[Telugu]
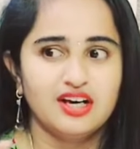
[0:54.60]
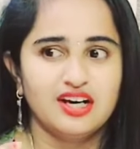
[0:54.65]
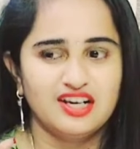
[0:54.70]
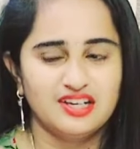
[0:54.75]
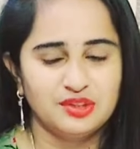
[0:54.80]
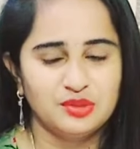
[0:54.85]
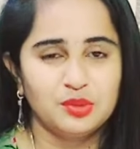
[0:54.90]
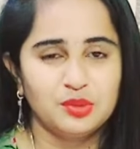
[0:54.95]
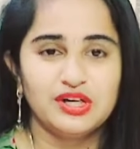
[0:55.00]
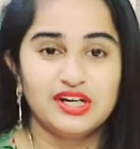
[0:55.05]

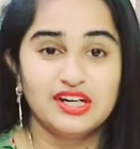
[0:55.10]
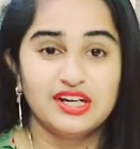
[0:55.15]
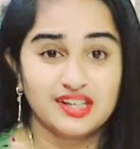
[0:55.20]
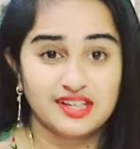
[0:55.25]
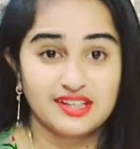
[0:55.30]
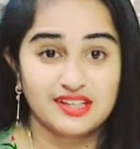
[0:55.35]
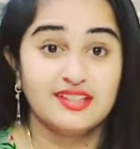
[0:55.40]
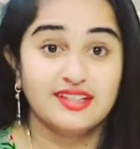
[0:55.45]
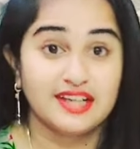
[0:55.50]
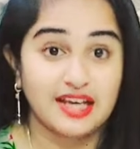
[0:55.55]
ఎందుకంటే నాకు
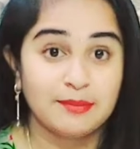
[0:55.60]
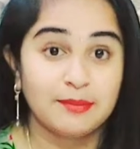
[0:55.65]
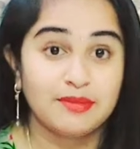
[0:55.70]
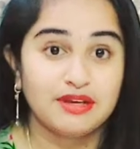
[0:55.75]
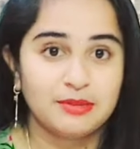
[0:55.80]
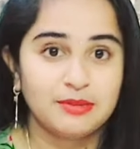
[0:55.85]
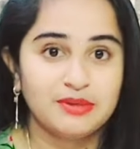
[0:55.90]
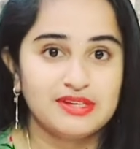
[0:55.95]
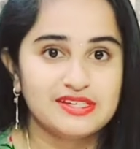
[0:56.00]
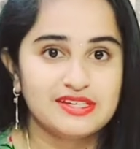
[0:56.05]
అంత టైం
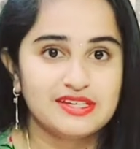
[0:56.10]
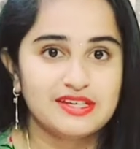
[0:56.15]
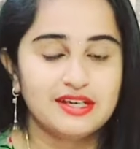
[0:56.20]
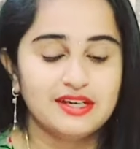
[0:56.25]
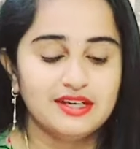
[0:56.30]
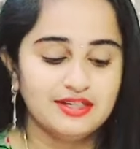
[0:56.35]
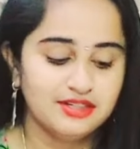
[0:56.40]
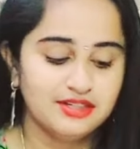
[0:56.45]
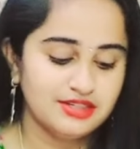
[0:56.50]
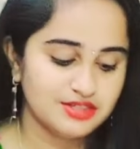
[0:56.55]
లేదు బేసిక్గా
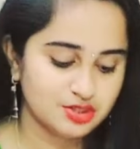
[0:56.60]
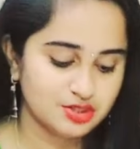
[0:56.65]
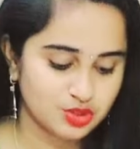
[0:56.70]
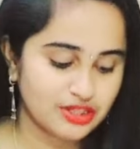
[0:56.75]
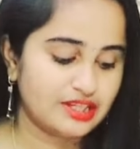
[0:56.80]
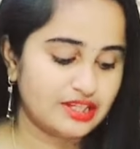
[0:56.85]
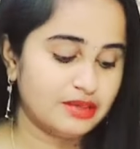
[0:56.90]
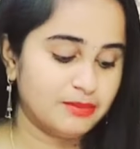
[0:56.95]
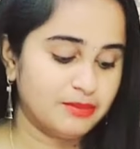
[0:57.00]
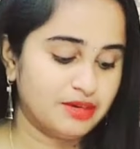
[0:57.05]
సో
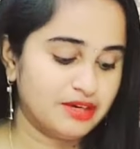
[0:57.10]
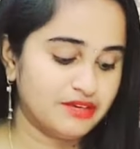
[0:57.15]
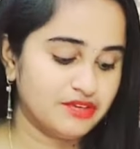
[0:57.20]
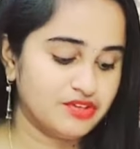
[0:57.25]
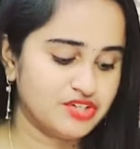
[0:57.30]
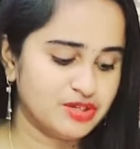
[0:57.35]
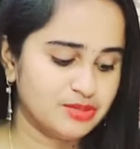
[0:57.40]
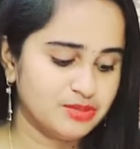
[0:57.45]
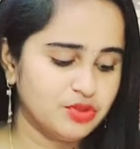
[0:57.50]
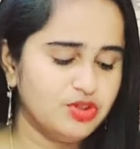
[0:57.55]
అదనమాట
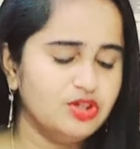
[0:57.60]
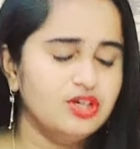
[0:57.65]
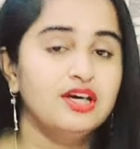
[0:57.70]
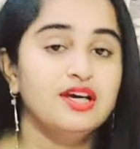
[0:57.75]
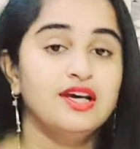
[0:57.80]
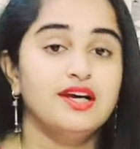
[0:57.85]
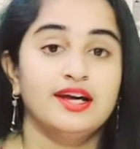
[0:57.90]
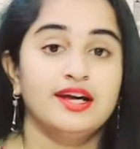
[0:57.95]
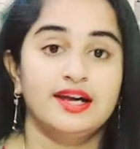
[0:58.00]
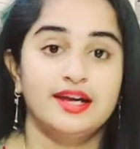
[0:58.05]
విషయము
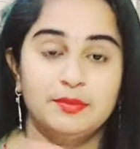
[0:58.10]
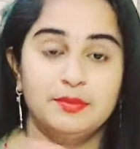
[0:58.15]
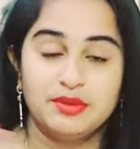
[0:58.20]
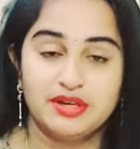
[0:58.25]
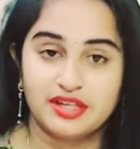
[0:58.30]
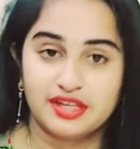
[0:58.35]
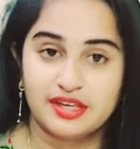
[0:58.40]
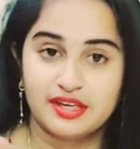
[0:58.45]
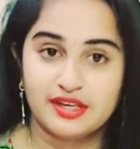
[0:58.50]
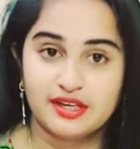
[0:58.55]
అండ్
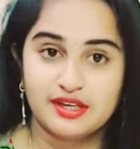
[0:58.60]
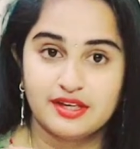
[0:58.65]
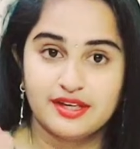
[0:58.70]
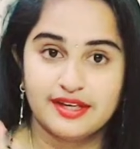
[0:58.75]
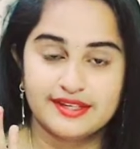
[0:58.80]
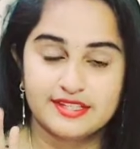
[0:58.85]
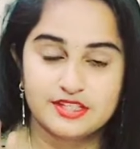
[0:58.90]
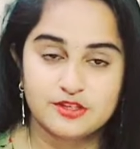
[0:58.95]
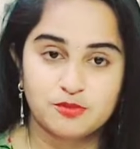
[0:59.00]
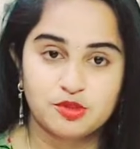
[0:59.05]
మనకి ఇంకా
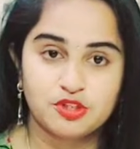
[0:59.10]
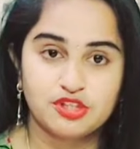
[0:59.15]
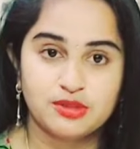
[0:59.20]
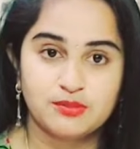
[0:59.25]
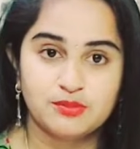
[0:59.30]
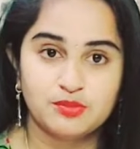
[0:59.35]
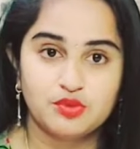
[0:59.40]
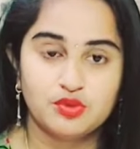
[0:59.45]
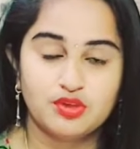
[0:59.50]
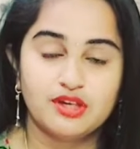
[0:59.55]
నెక్స్ట్ మొత్తం
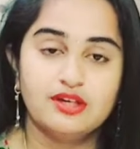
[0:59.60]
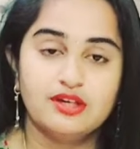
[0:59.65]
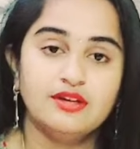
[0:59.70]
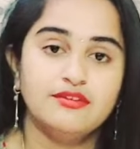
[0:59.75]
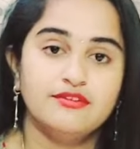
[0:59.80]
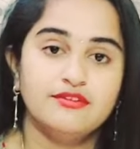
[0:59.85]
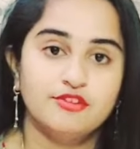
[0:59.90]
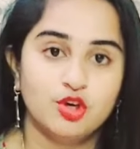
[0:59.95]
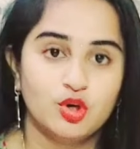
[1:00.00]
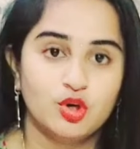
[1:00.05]
కూడా
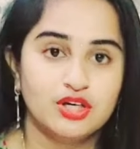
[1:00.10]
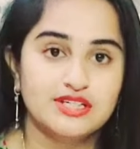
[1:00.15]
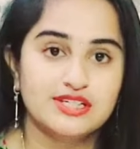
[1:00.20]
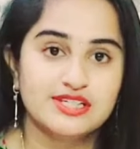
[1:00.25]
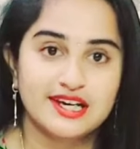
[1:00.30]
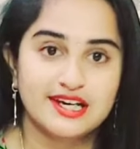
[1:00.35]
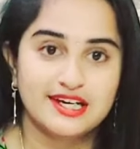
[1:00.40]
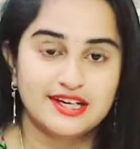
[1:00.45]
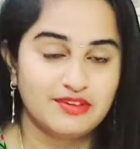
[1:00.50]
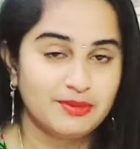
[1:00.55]
వ్లాగ్స్
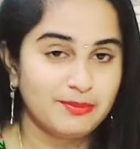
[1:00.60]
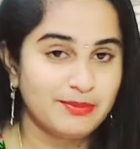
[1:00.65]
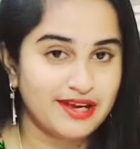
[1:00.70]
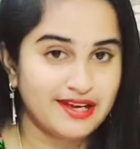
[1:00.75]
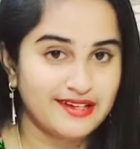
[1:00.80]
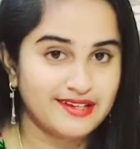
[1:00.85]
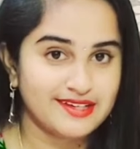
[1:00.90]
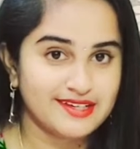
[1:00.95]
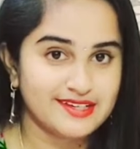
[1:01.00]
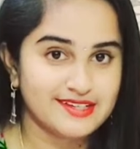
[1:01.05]
లాంటివి
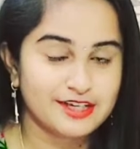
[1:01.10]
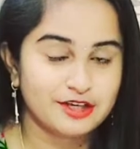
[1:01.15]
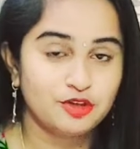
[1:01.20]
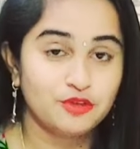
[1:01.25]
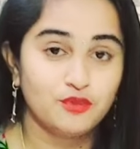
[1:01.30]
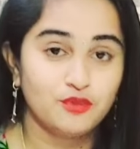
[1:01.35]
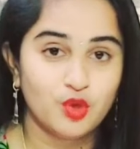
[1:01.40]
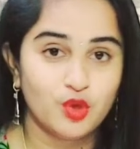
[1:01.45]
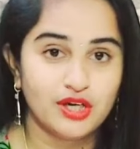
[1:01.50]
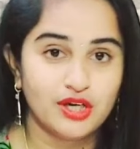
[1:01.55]
ప్లాన్ చేస్తున్నాను
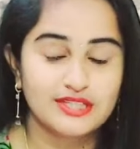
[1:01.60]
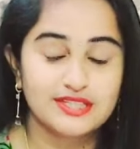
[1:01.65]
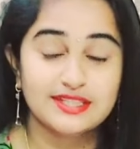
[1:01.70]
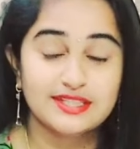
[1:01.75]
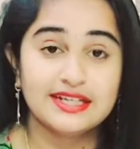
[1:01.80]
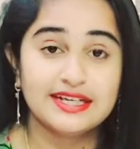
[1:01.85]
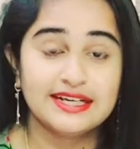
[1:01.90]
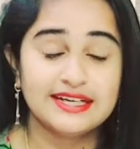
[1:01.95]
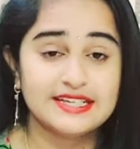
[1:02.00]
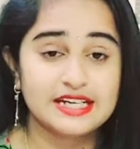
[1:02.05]
వ్లాగ్స్
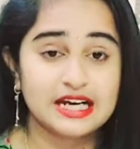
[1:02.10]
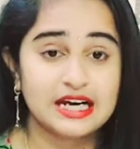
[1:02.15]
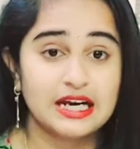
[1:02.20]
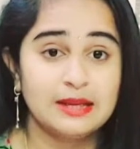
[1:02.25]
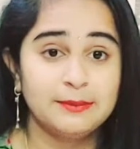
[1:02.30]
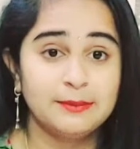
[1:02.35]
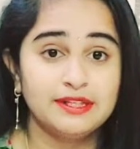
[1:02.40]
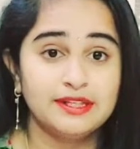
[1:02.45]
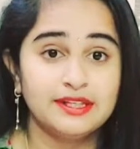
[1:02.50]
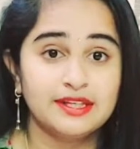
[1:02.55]
అండ్ చాలా
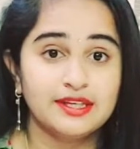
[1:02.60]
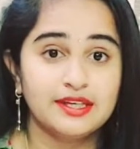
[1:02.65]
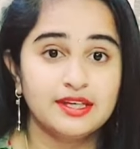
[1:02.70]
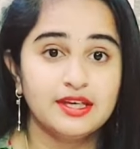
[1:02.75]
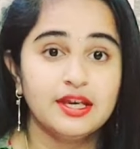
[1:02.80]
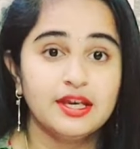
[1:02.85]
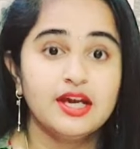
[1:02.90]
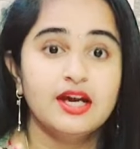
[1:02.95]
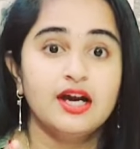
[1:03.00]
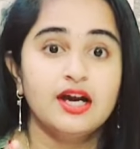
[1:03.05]
మందికి
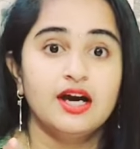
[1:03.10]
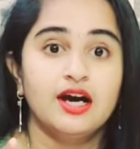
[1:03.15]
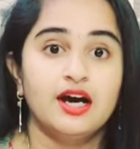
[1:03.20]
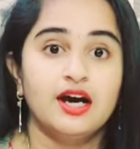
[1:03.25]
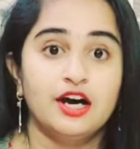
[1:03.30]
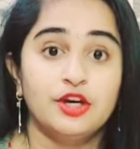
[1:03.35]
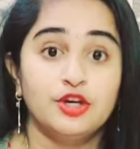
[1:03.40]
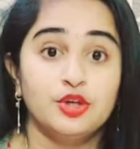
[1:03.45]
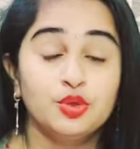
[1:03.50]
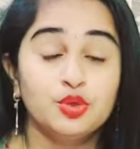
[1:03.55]

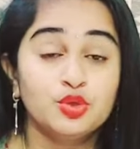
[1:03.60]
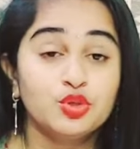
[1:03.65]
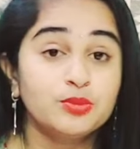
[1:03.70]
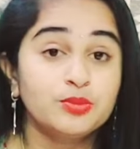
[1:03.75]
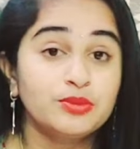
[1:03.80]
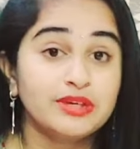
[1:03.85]
యూట్యూబ్